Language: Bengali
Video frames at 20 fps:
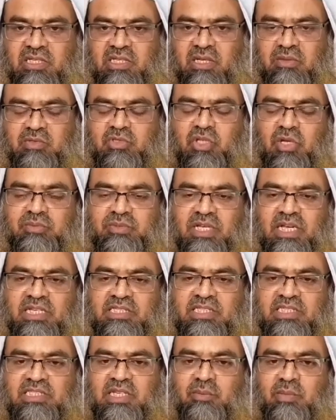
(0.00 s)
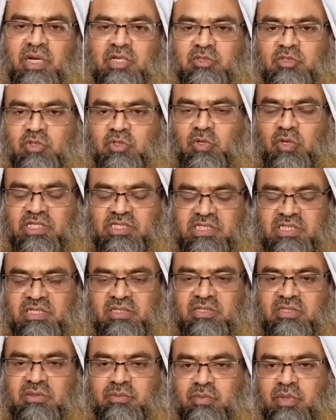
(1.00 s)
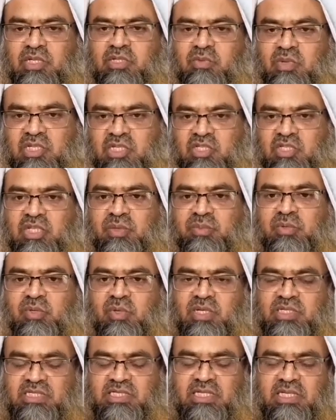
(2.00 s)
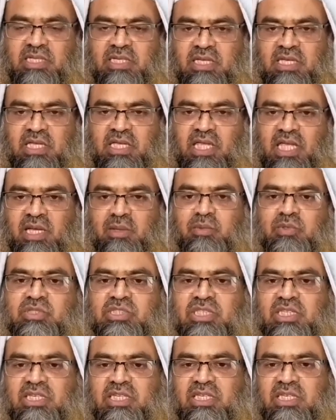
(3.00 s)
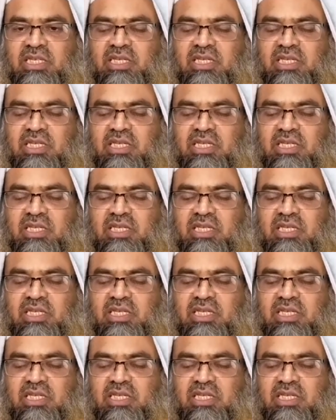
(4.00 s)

এবং সব জায়গাতে এটার মাকচুতও আছে মানুষ মেনস্ক্রিপ্টও আছে এবং তিনি